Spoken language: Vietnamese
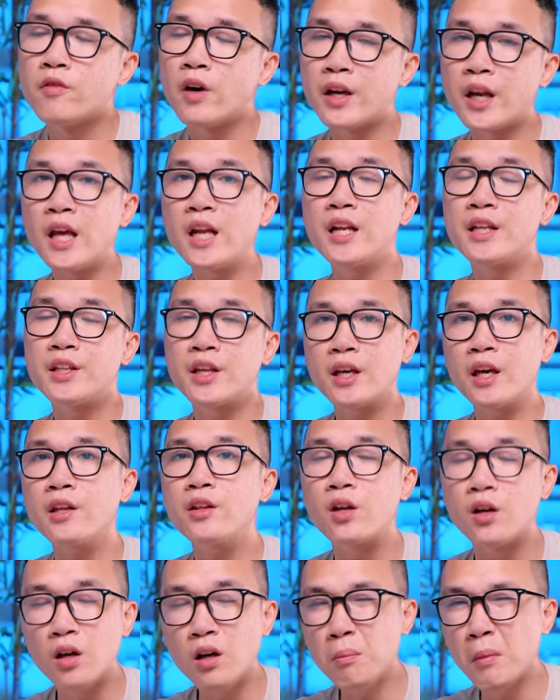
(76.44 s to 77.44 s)
và đây là những cái
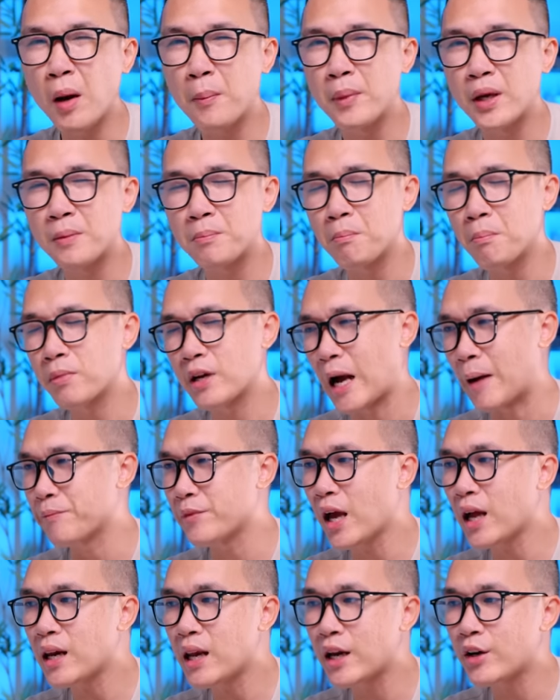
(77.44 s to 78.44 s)
thứ mà mình cảm
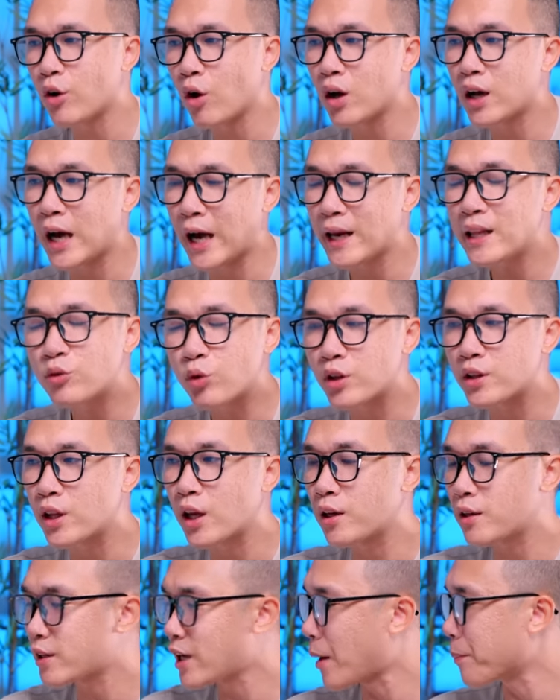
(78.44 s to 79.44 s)
giác là nó khá là thuận
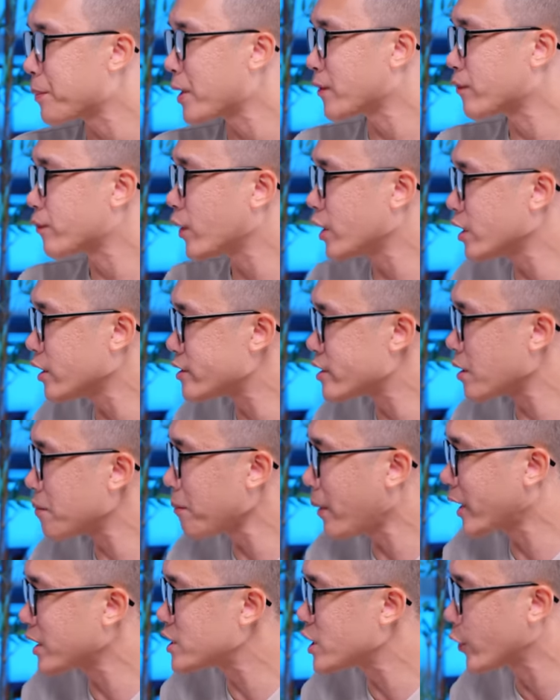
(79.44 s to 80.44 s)
tiện đặc biệt với những chiếc
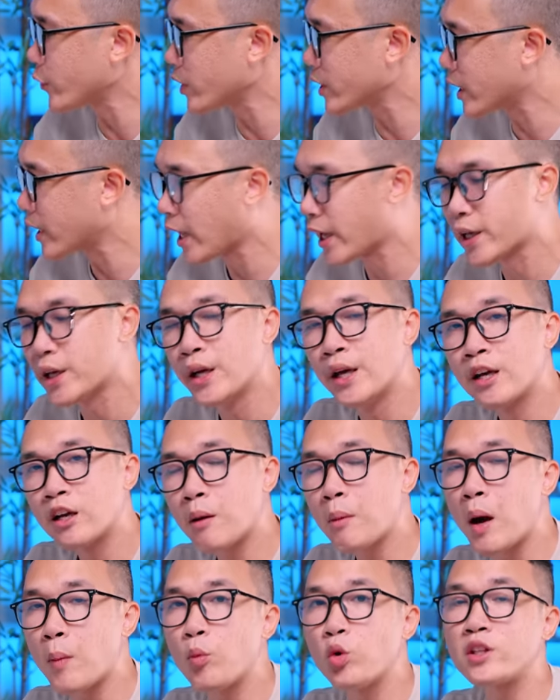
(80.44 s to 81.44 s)
máy chiếu như thế này các
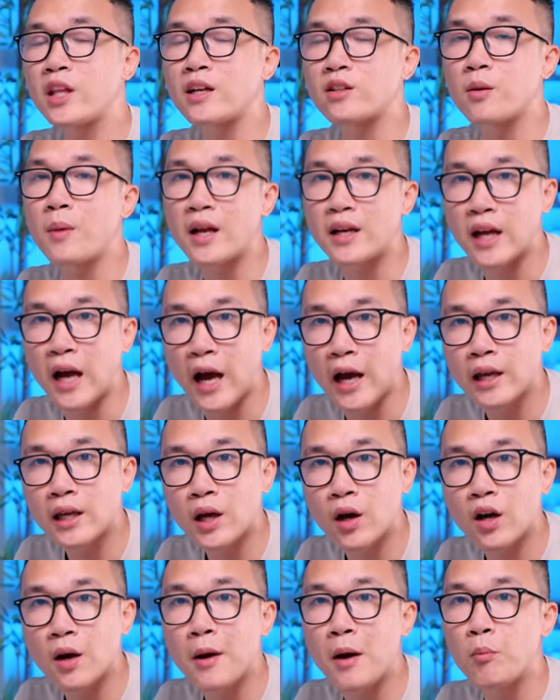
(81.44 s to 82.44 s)
bạn mua tặng cho bạn gái
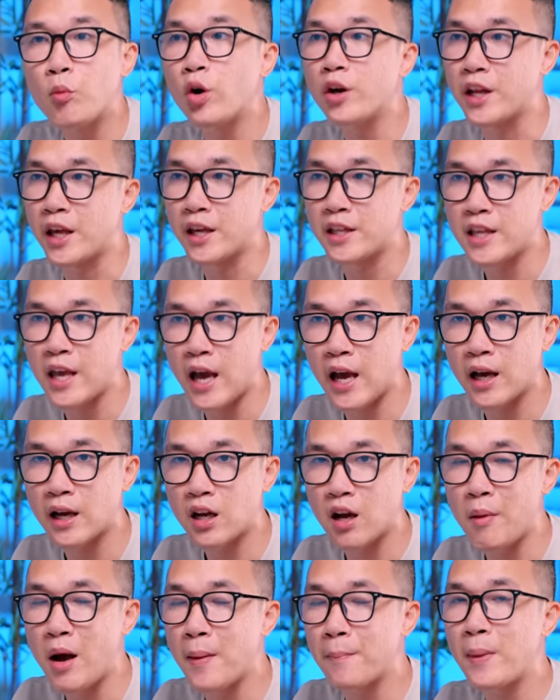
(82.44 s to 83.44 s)
hoặc các bạn mua để ở nhà
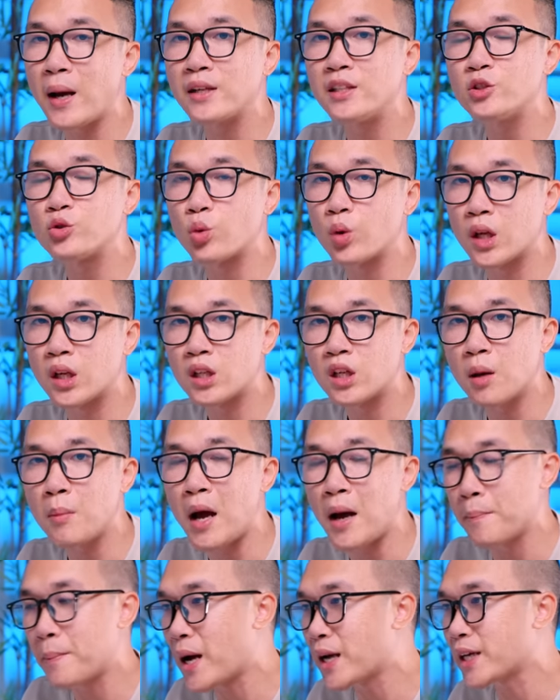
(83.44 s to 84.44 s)
các bạn mang đi du lịch các
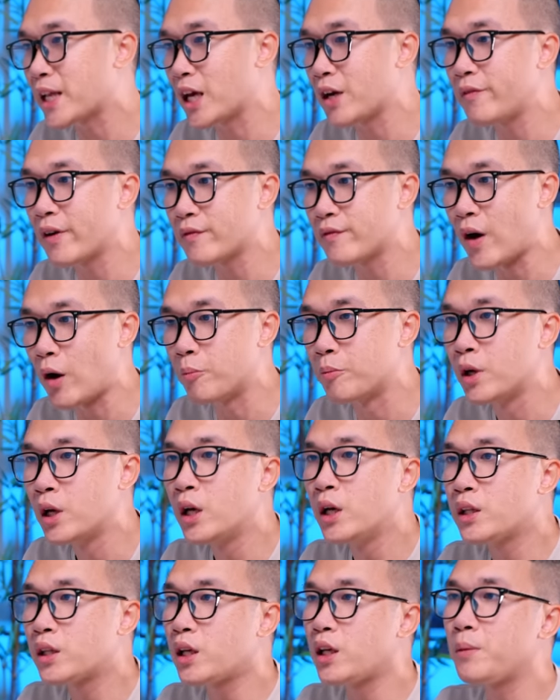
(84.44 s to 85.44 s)
bạn mang để ở văn phòng
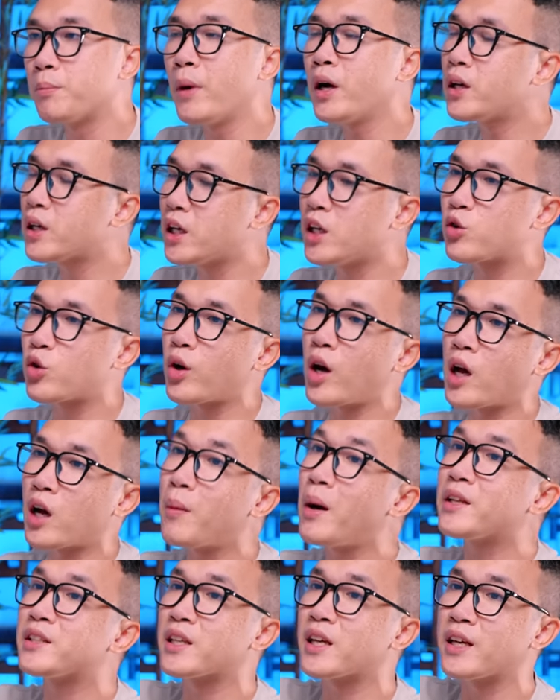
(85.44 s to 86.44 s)
thì bất kỳ chỗ nào các
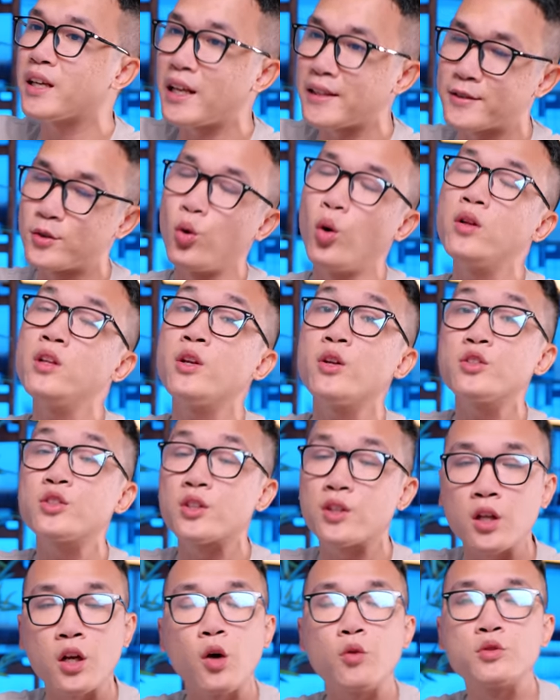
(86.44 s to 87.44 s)
bạn chỉ cần đặt xuống thì nó sẽ
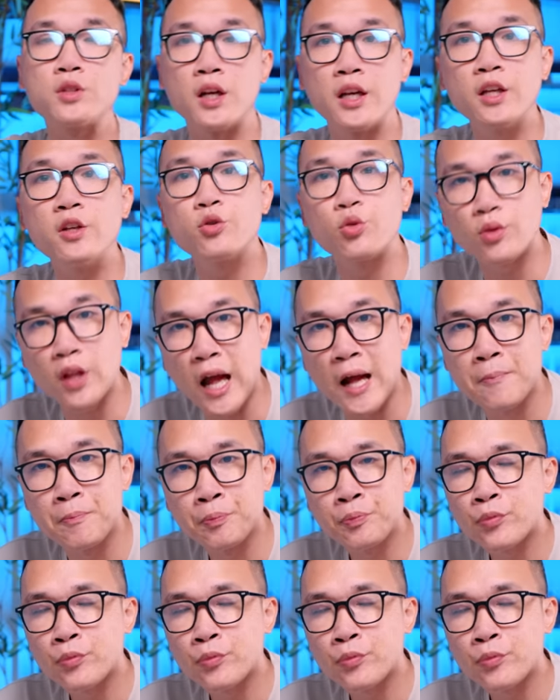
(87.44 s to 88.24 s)
tự động xử lý cho chúng ta